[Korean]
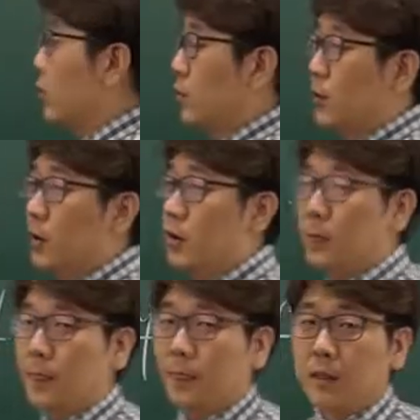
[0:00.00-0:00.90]
하는
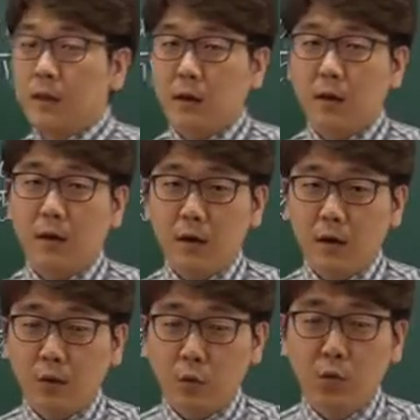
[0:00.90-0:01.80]
거는
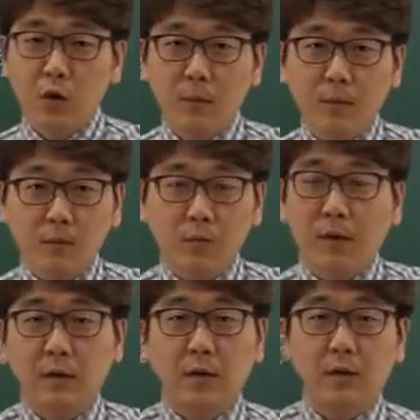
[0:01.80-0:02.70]
내가 오늘만 쓰고
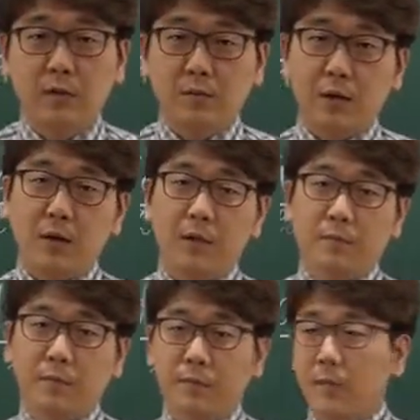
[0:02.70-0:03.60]
마는 게 아니지 않습니까?
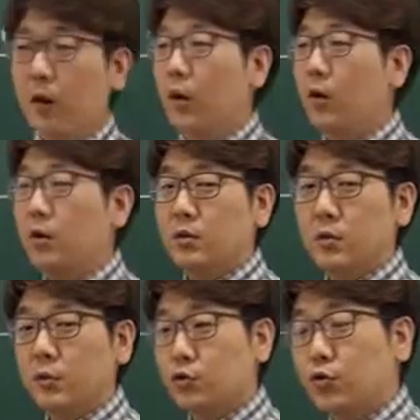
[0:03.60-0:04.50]
음.
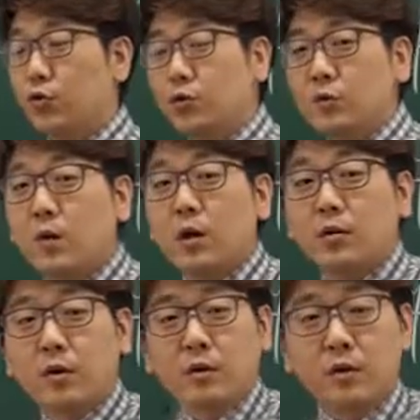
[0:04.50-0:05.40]
어렸을 때부터 쭉
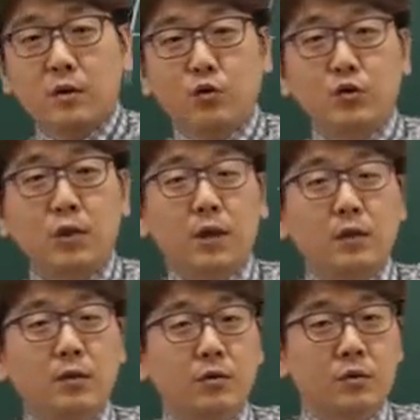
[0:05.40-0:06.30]
써와서 계속 이상 유지해
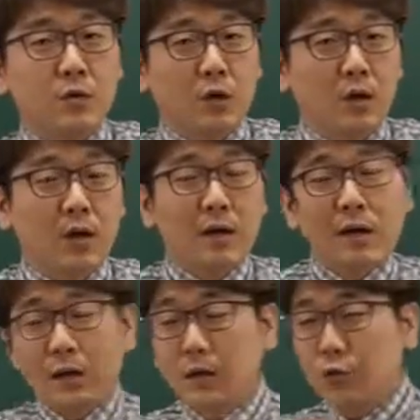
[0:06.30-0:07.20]
나가는 것이죠.
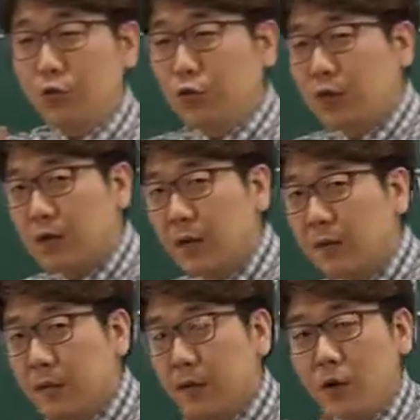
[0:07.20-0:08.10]
그
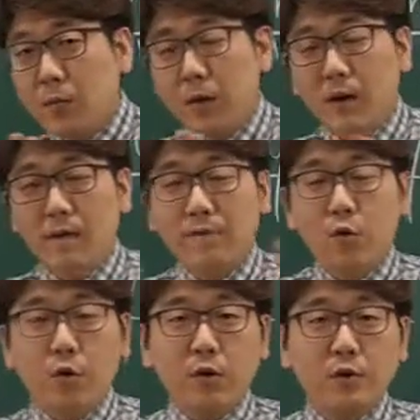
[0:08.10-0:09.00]
유지란 개념에
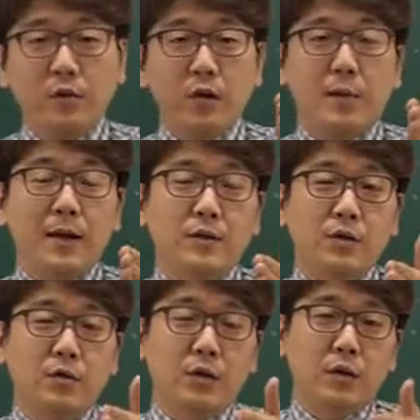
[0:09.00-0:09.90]
포커싱이
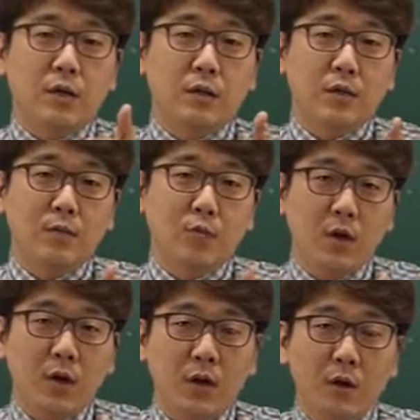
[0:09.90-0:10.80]
맞춰져 있기
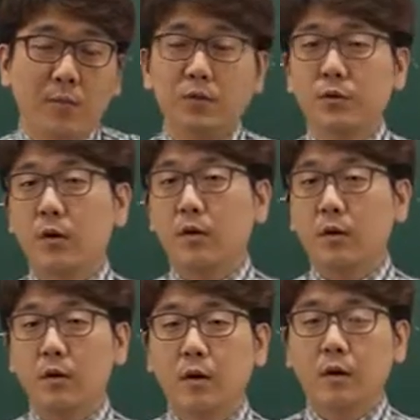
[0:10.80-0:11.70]
때문에 뭘 써요?
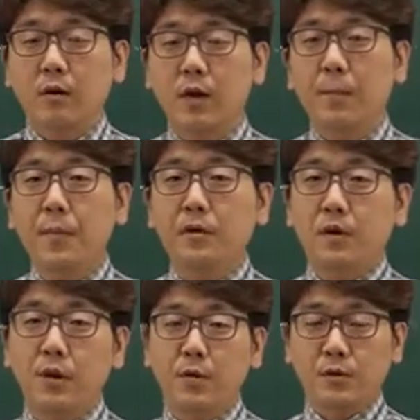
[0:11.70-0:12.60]
아, keep a
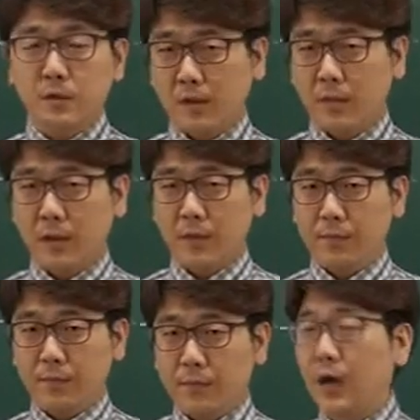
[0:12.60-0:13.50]
diary를 쓰는 겁니다.
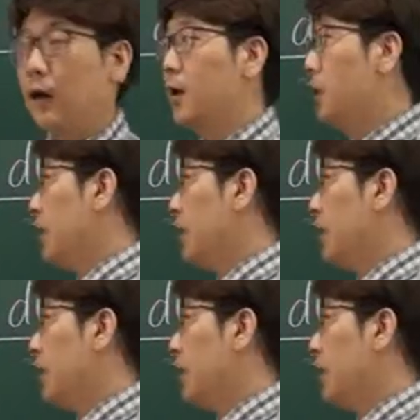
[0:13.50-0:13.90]
자,